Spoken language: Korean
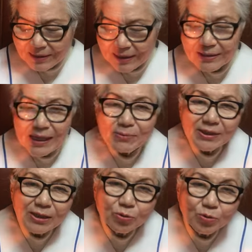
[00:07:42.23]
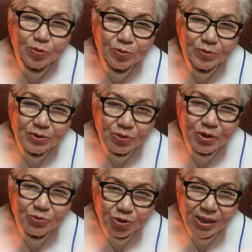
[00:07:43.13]
아, 나무 딸도 어,
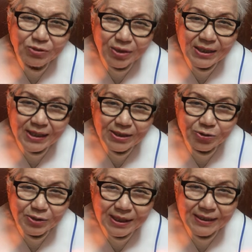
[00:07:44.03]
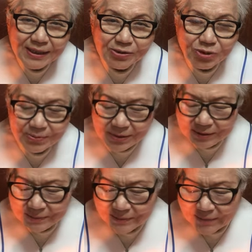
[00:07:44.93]
귀, 귀한 줄 알아야죠. 자기 딸이 귀하면은.
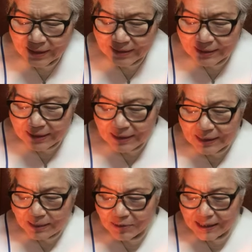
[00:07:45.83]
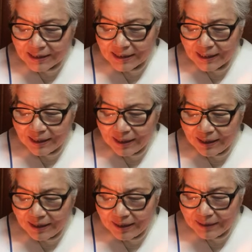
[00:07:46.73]
남의
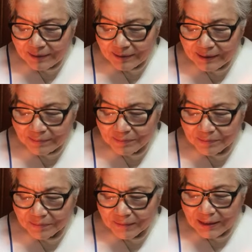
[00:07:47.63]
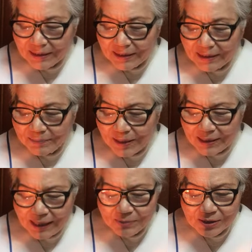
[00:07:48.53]
자식에게 참 판
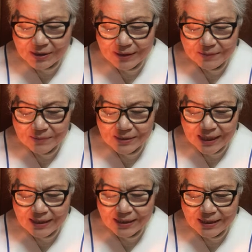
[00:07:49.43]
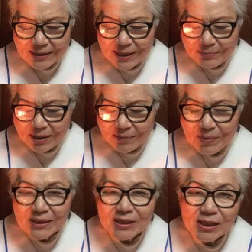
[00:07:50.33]
함정이 자기 딸이 그 함정에
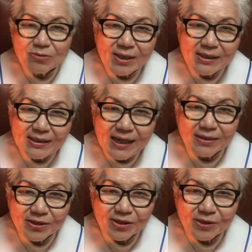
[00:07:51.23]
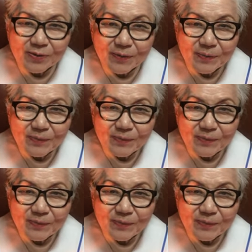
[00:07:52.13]
빠진 결과를 것이죠.